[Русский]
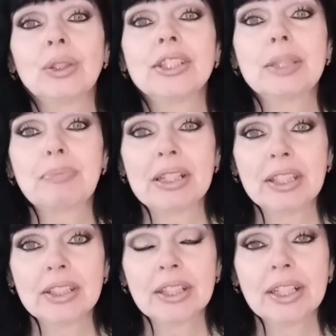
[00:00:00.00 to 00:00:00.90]
Юлия
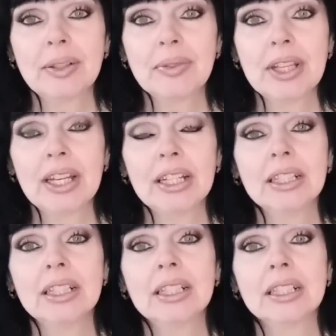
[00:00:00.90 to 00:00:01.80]
Степаненко,
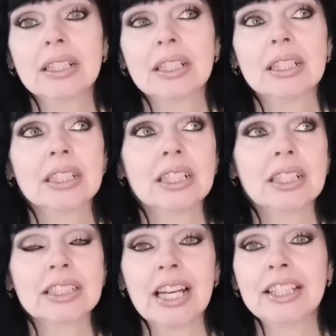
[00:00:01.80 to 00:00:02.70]
да,
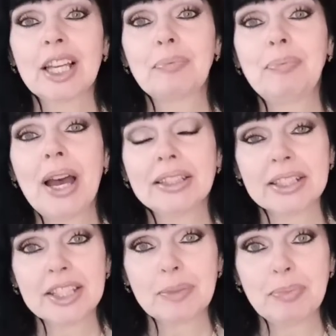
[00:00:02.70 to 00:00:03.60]
э, это
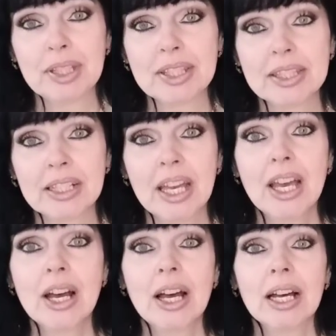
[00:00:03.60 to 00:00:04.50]
пятый список.
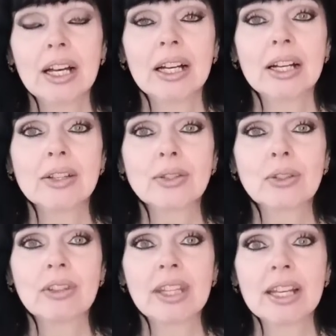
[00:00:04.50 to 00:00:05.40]

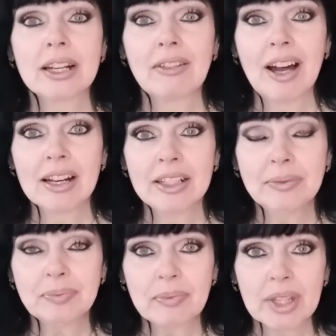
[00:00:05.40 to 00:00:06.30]
Суверена
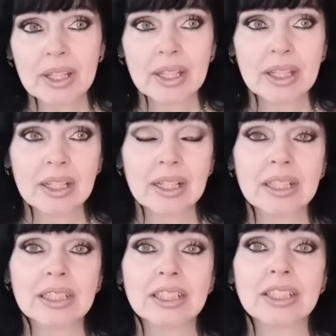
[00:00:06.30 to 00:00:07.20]
Вара.
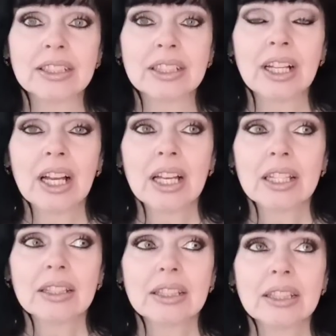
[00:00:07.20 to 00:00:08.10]
Э,
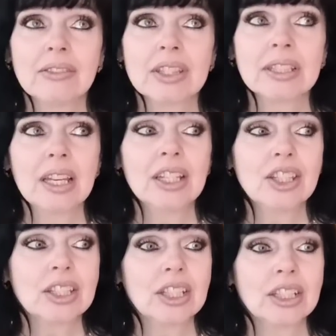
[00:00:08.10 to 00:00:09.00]
и вы
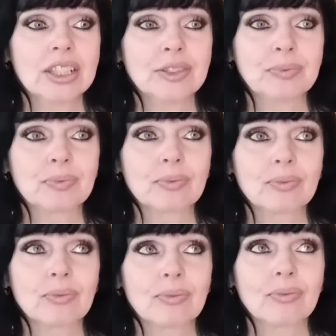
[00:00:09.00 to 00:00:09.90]
знаете,
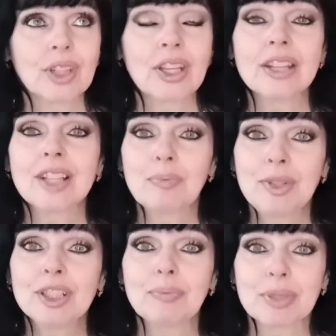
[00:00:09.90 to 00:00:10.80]
я
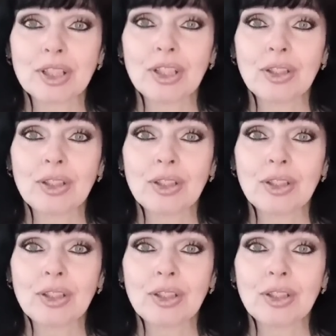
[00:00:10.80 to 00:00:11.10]
забыла про